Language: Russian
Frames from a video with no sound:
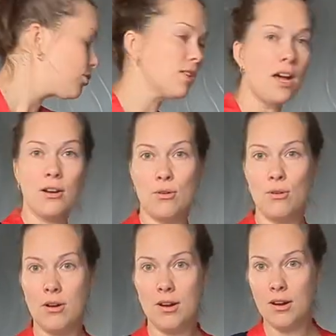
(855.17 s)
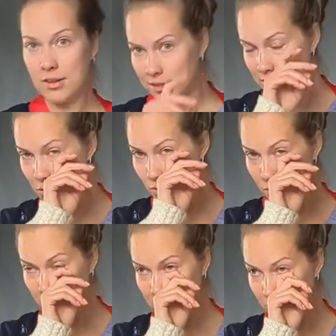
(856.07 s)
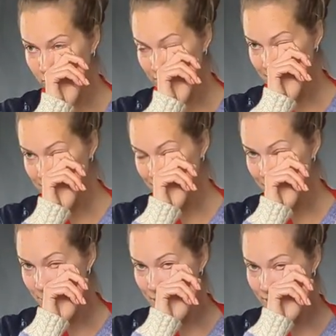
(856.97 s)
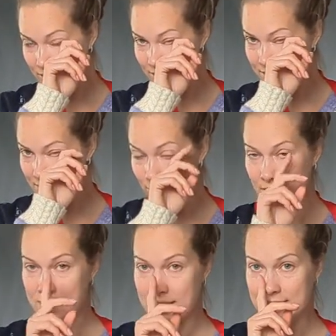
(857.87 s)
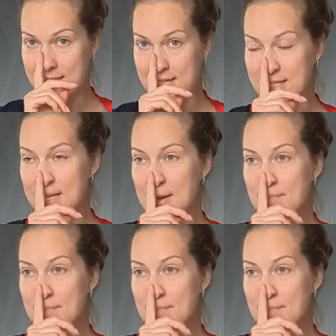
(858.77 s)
старую толстовку, в которых я делала первое расхламление здесь